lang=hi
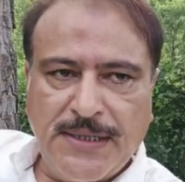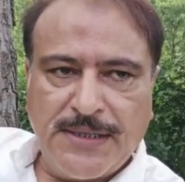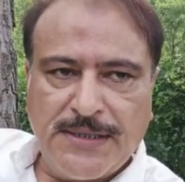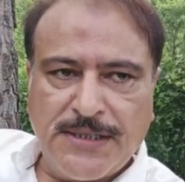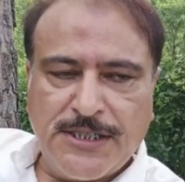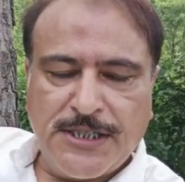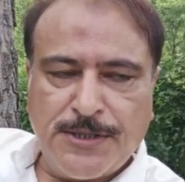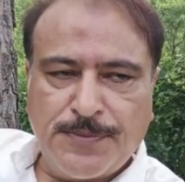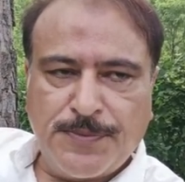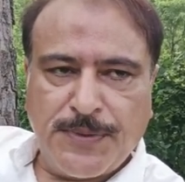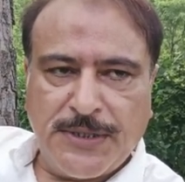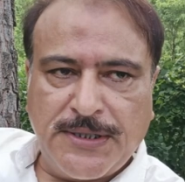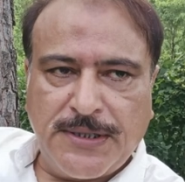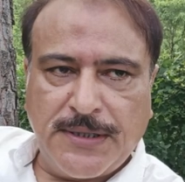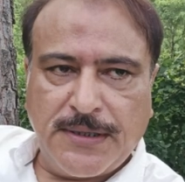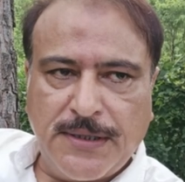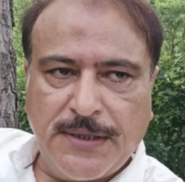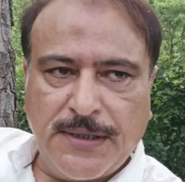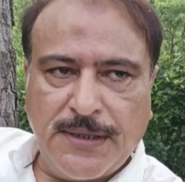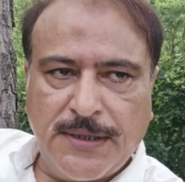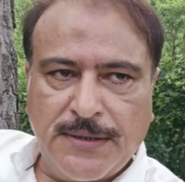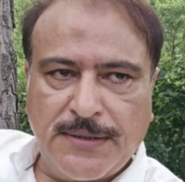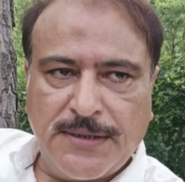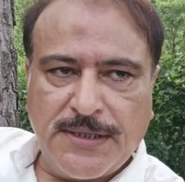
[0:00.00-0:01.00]
जिस पत्थर
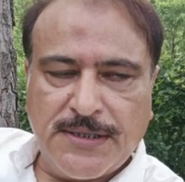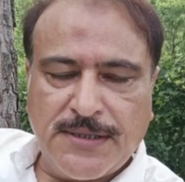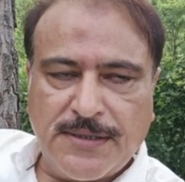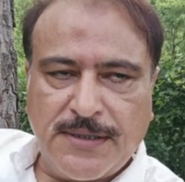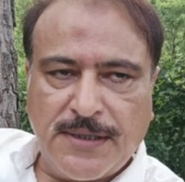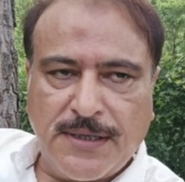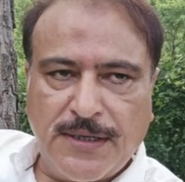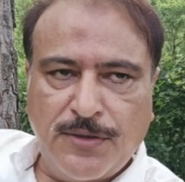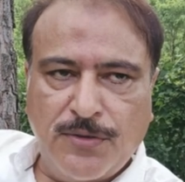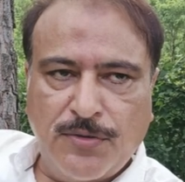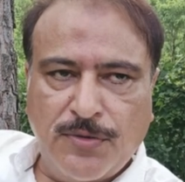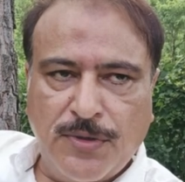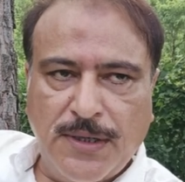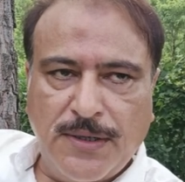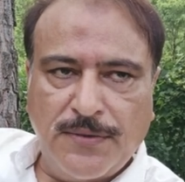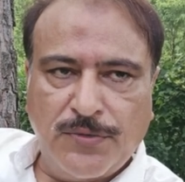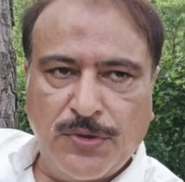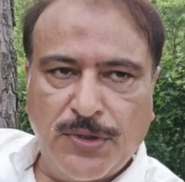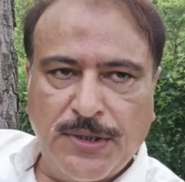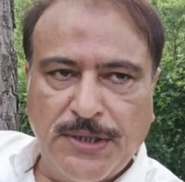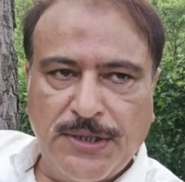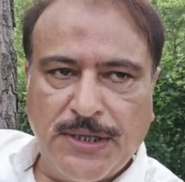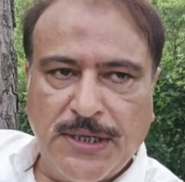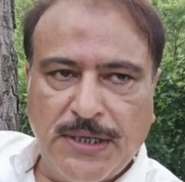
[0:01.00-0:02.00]
का तस्करा होगा
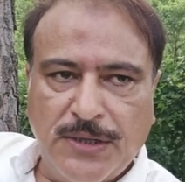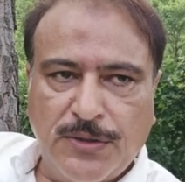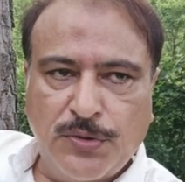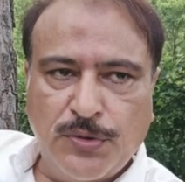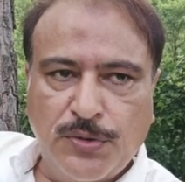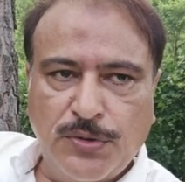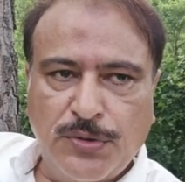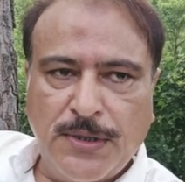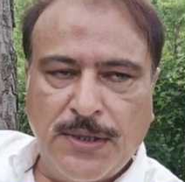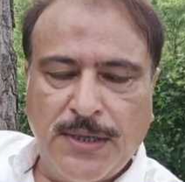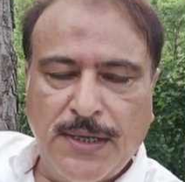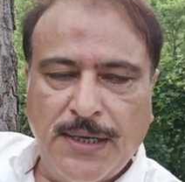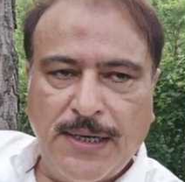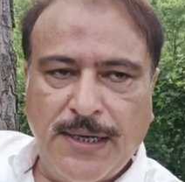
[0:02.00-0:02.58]
वो है याकूत